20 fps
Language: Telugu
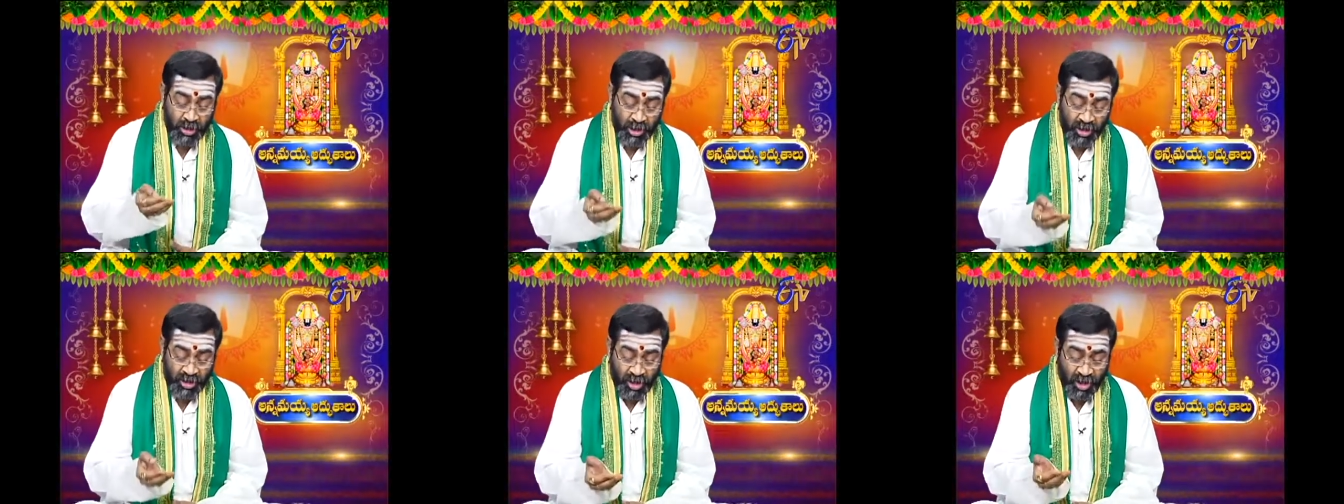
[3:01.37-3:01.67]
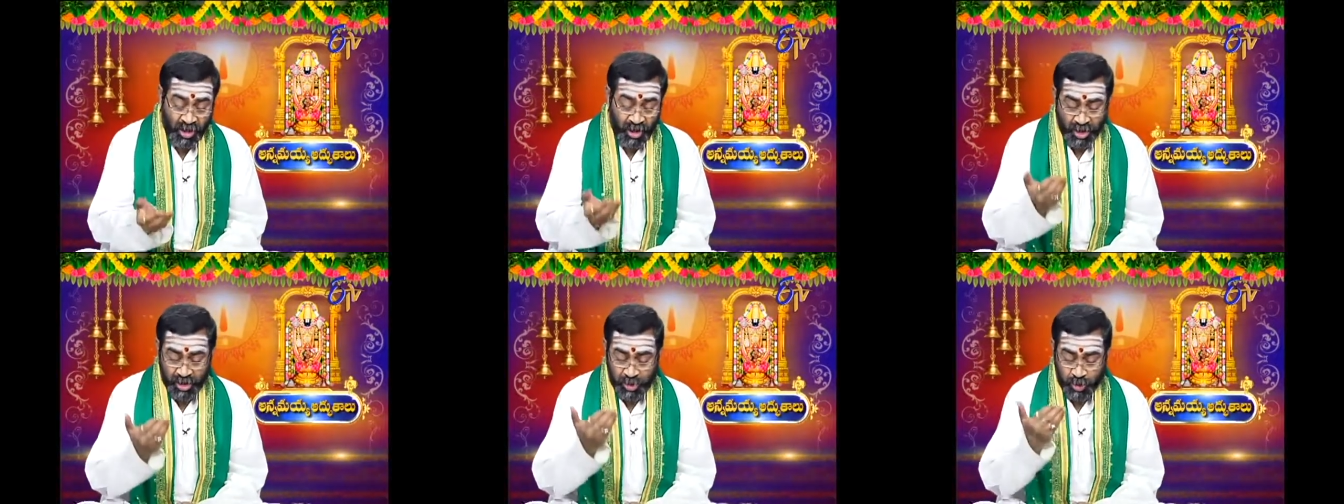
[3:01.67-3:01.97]

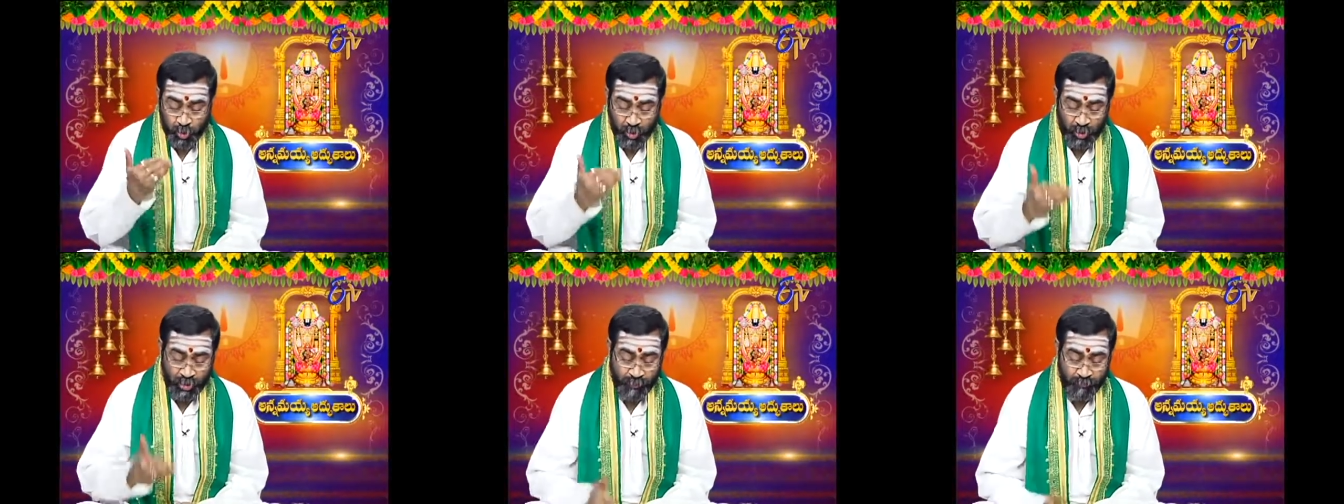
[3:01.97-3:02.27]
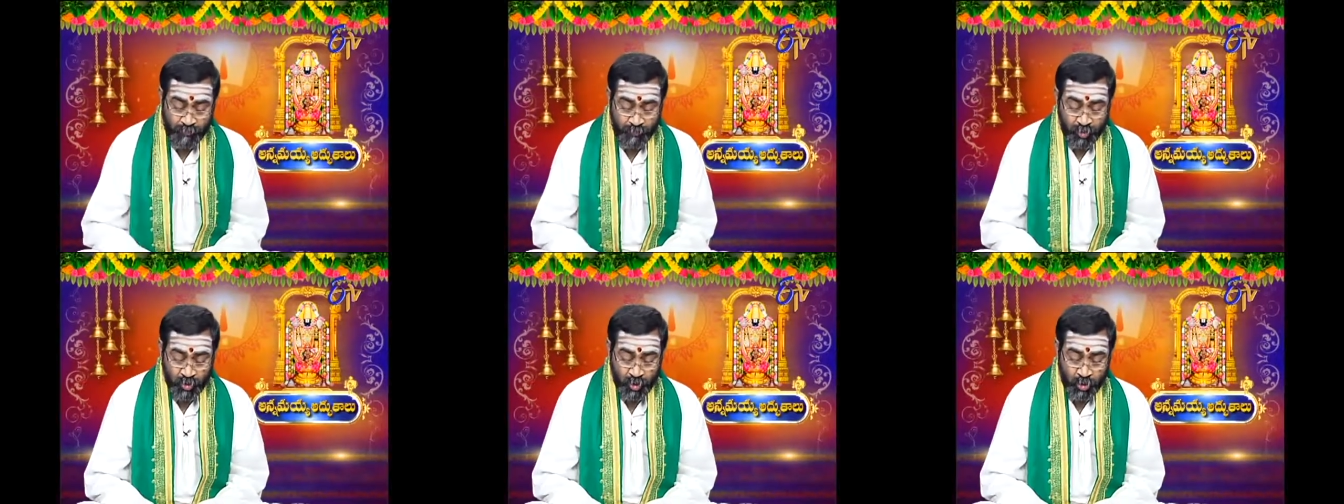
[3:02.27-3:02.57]
నానాగతుల
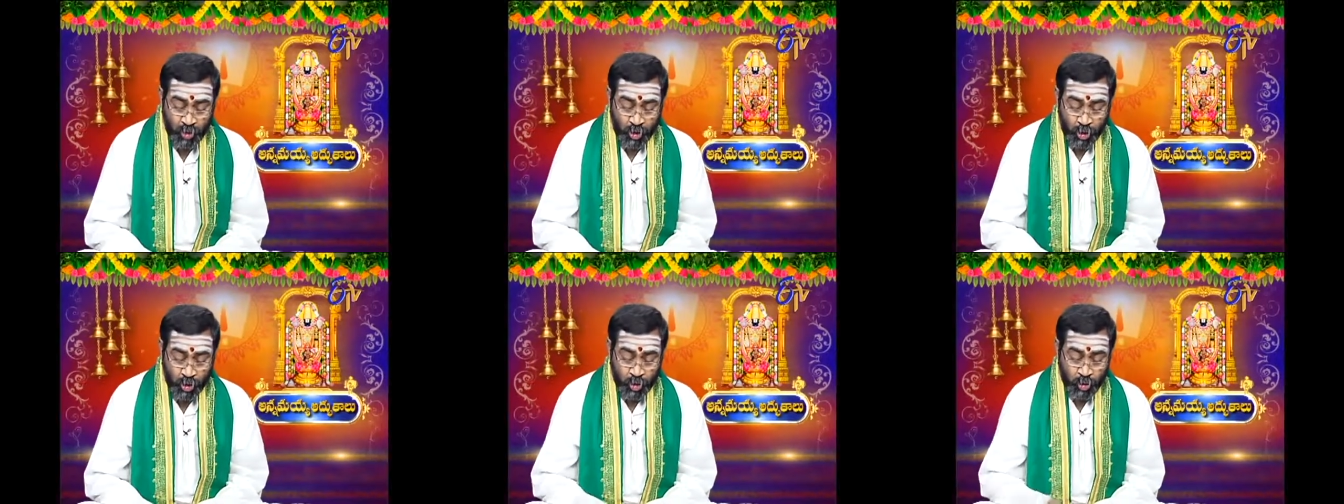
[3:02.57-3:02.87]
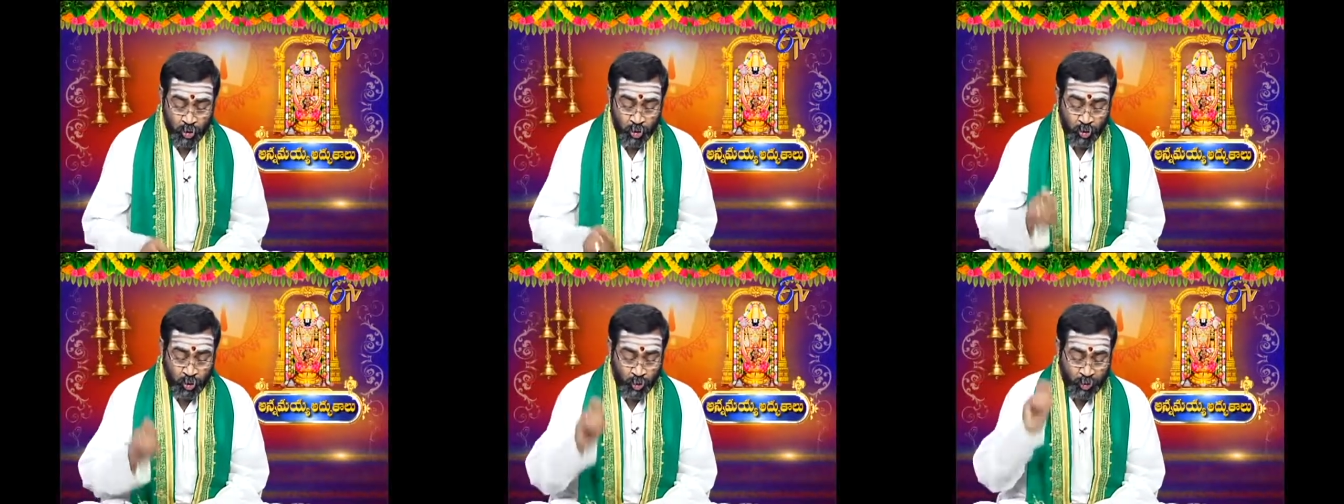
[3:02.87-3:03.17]

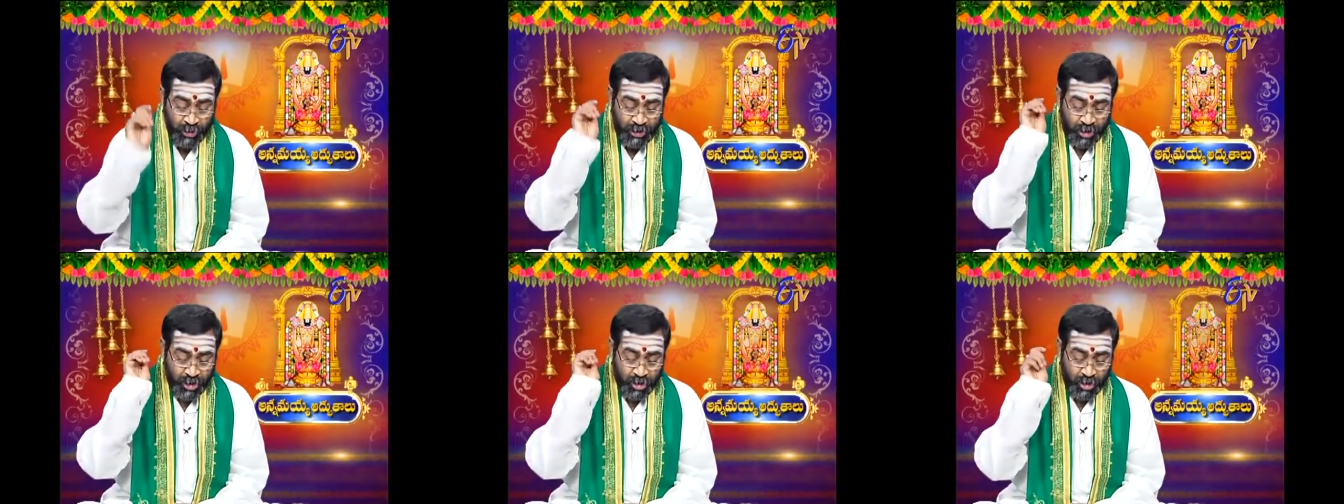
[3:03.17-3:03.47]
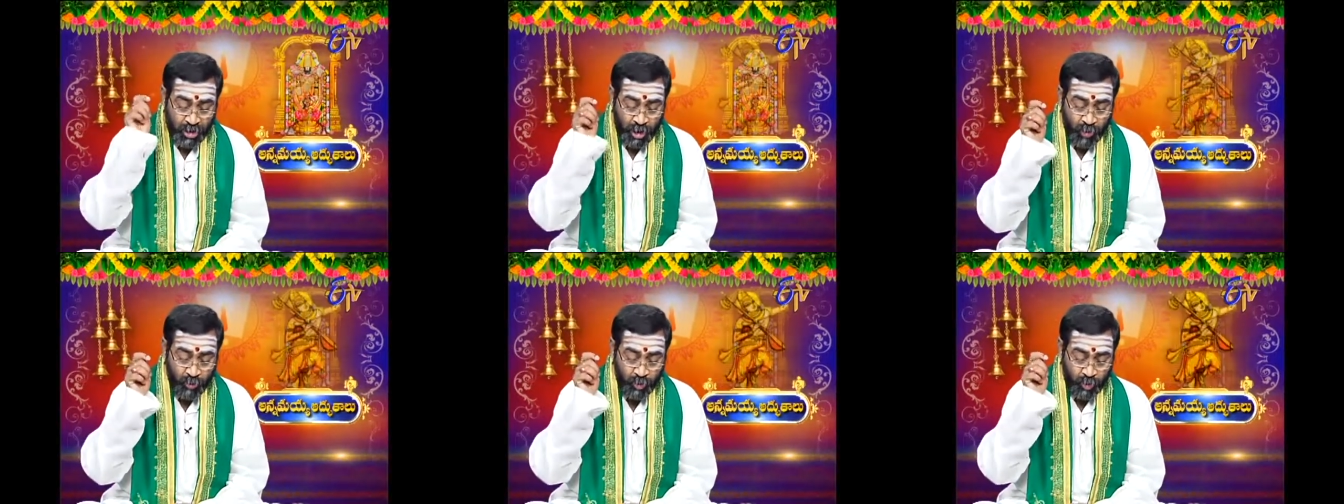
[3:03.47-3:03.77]
తొడిగే
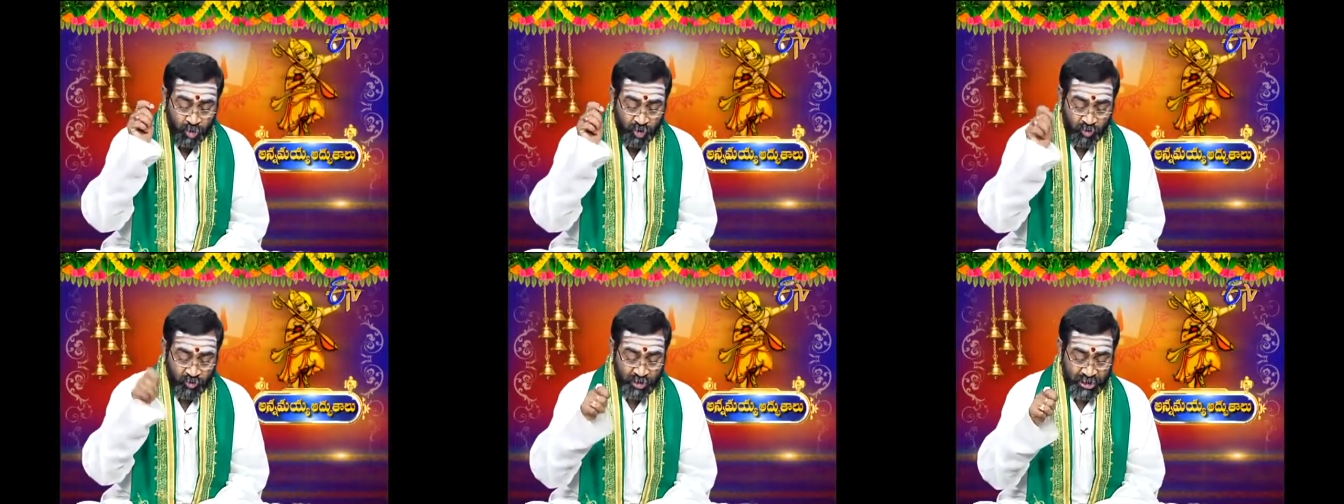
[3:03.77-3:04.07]
రాముడు